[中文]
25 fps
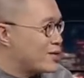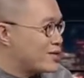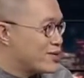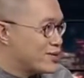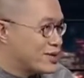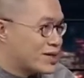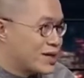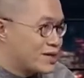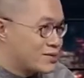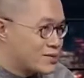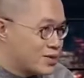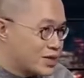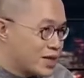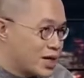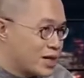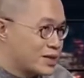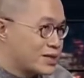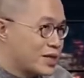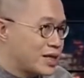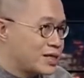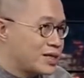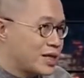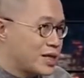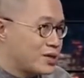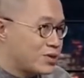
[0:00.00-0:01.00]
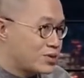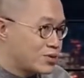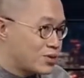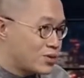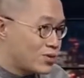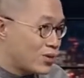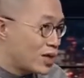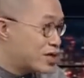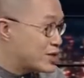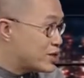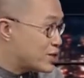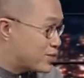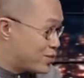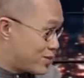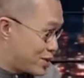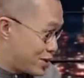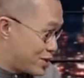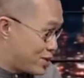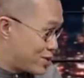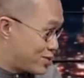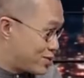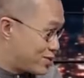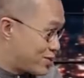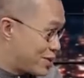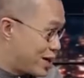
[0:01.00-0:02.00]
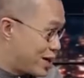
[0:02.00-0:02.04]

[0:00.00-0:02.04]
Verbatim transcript: 就像你刚才讲的，有环境问题出